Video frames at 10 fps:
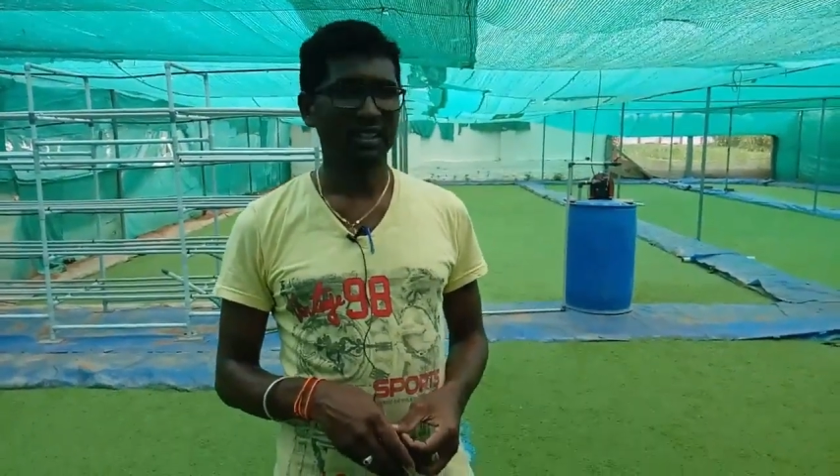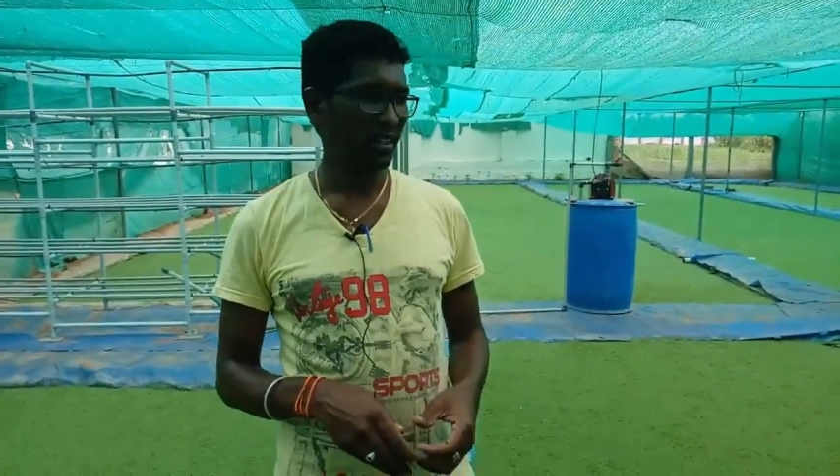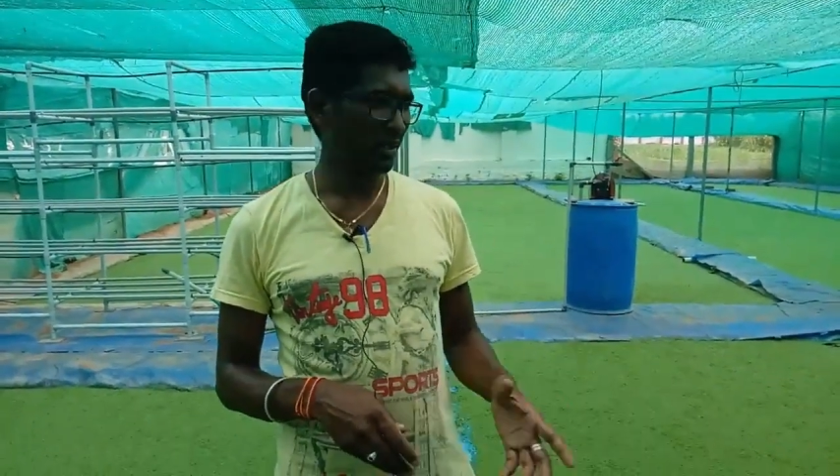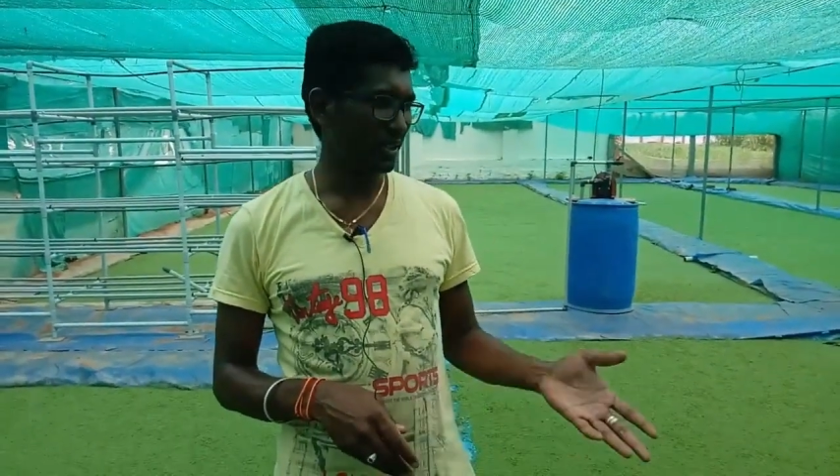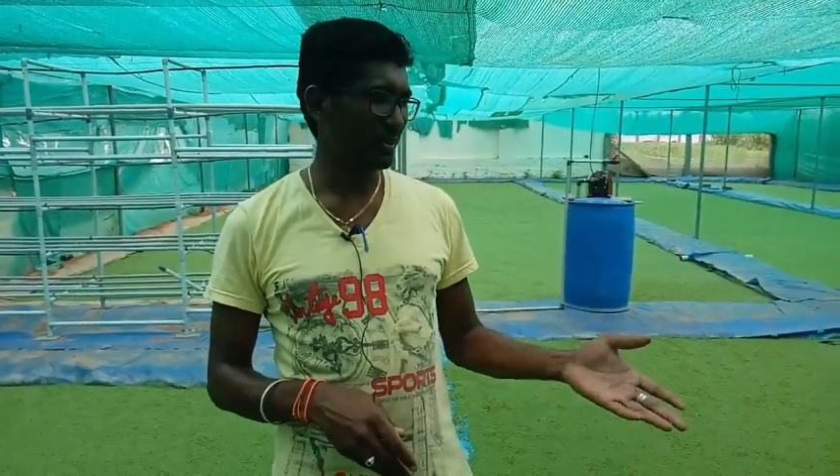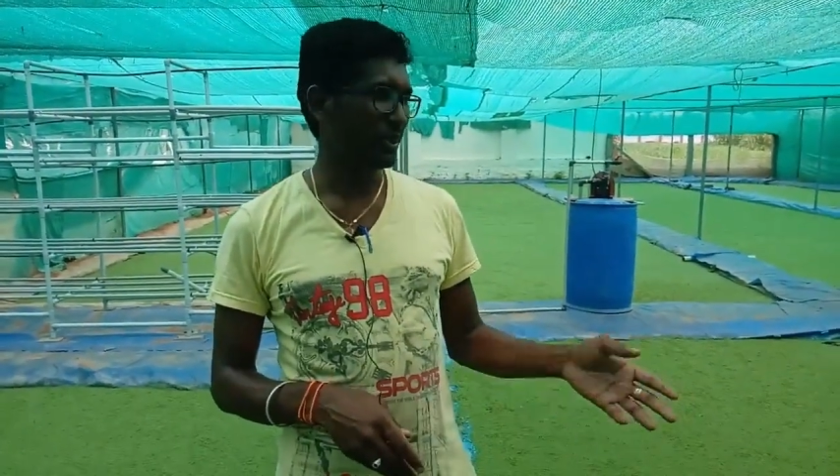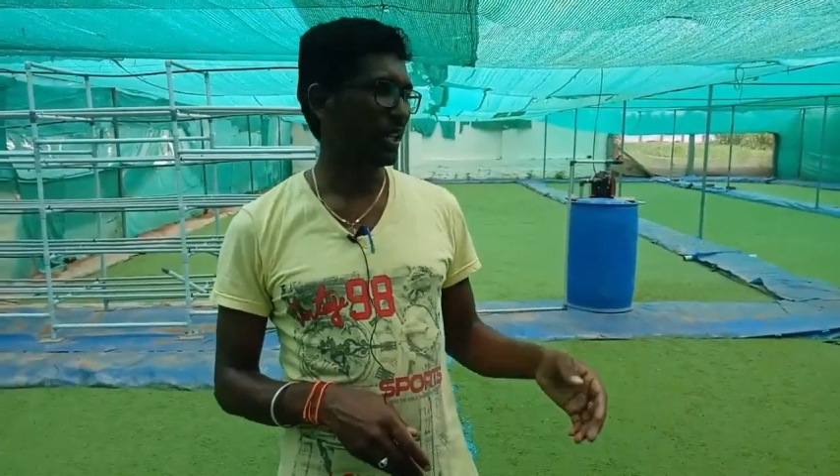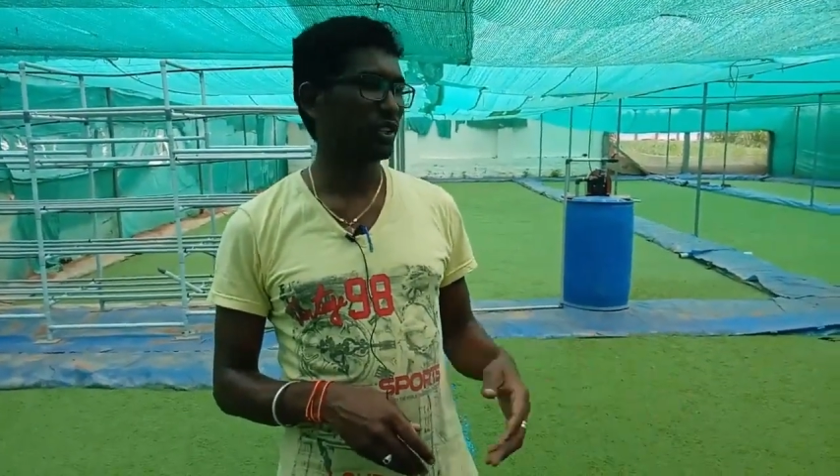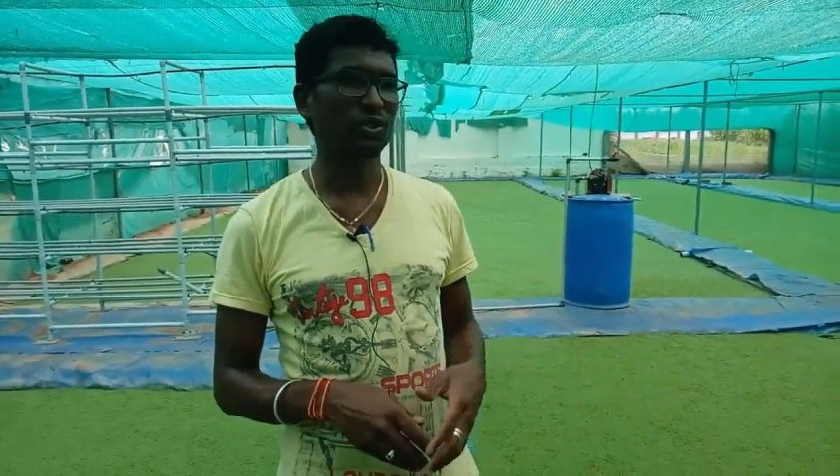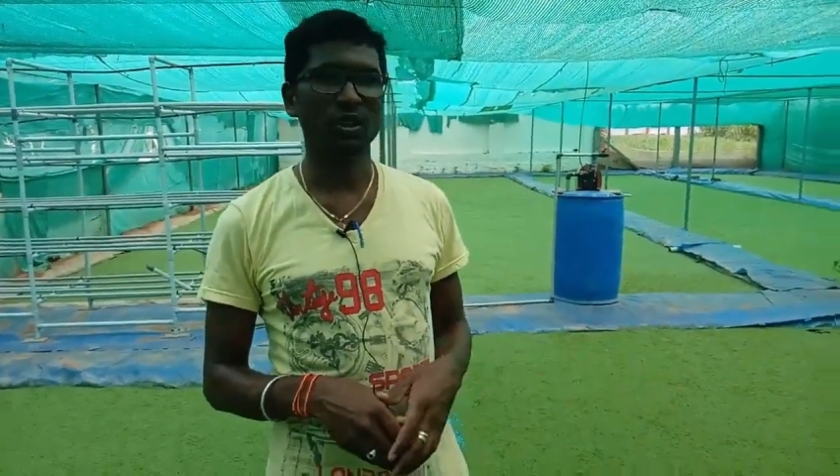நான் வந்து இப்போ இங்கே
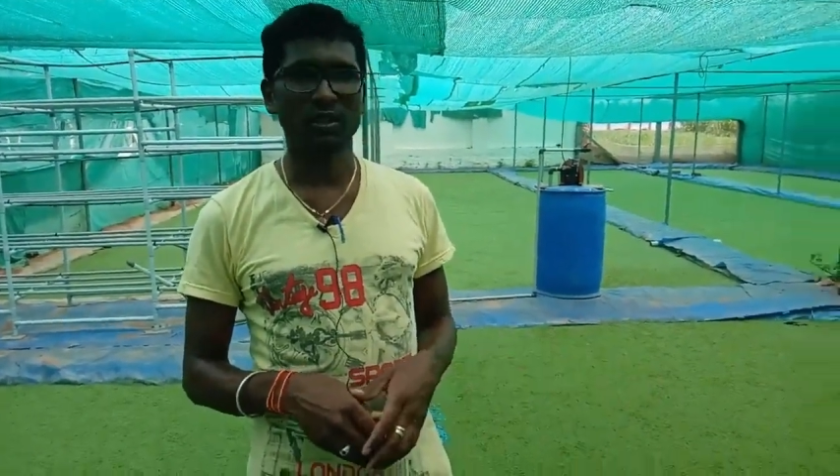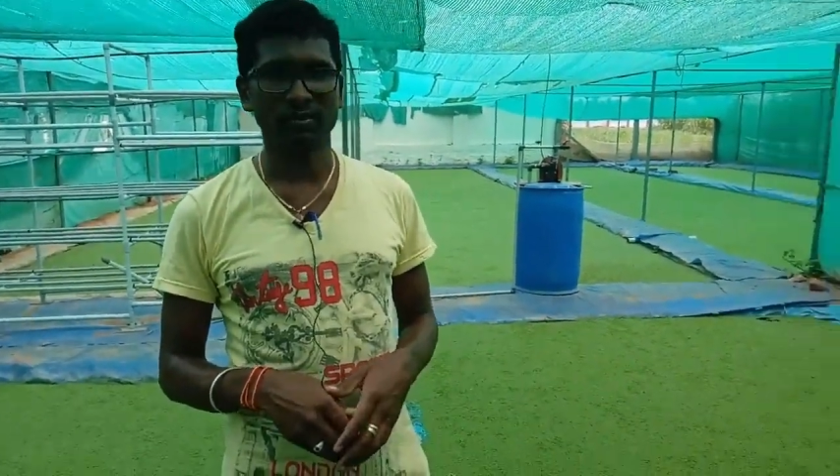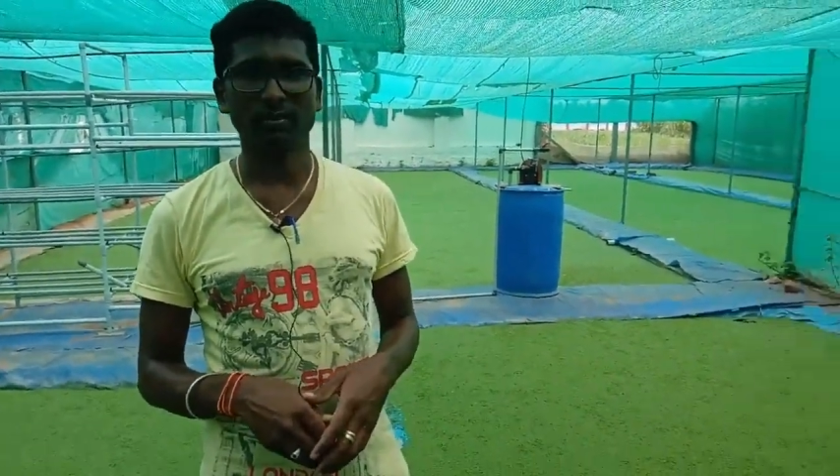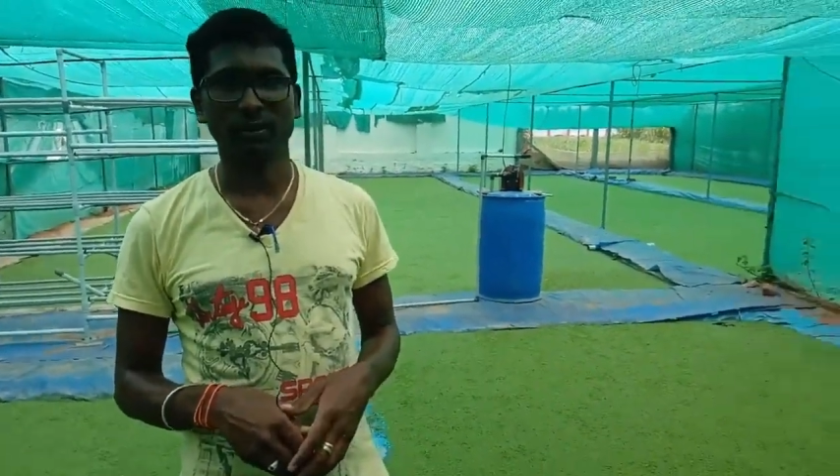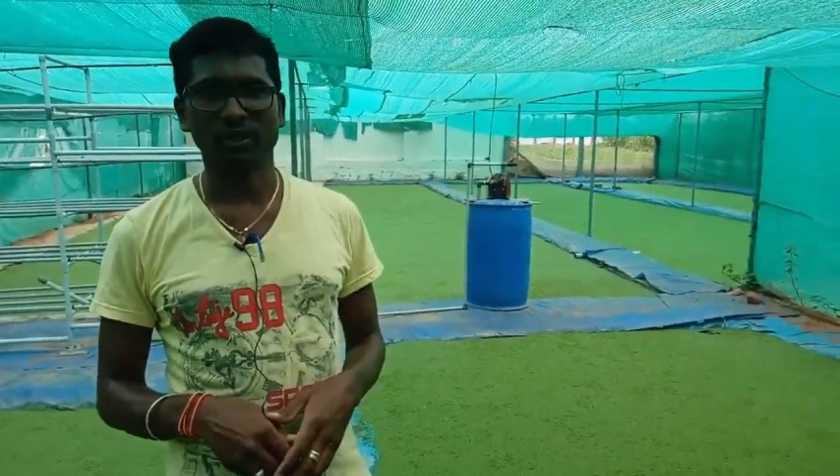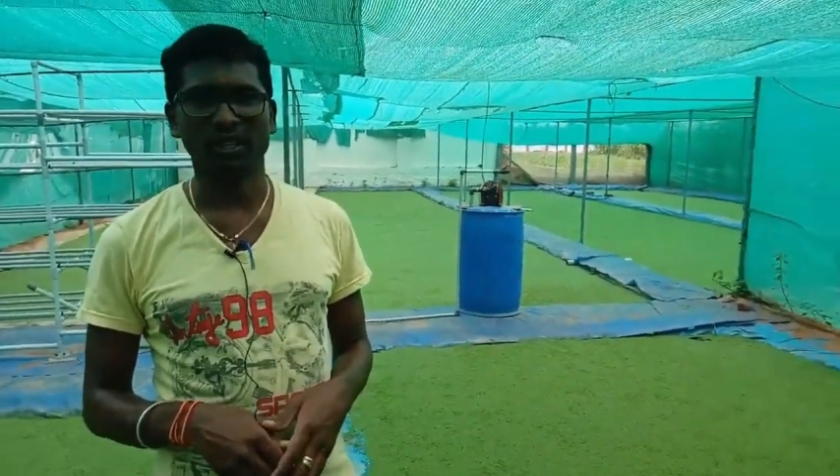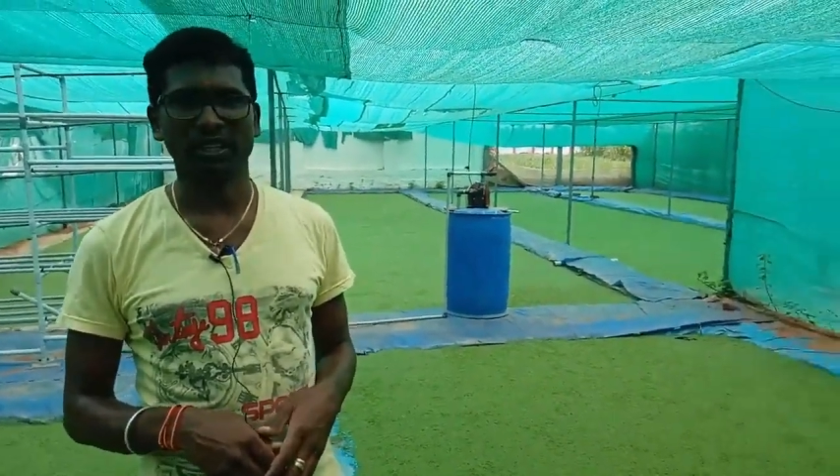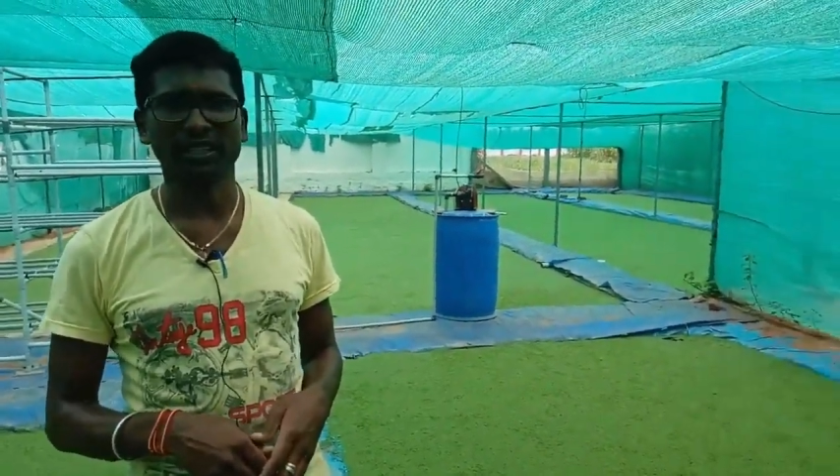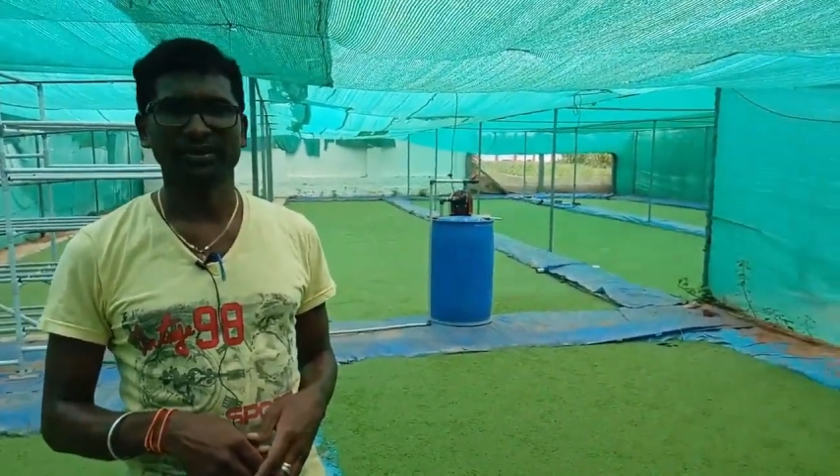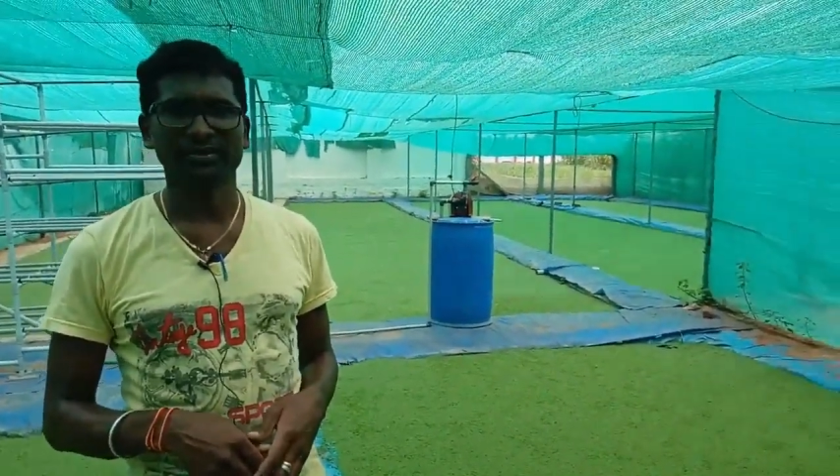அசோலா போட்டிருக்கேன்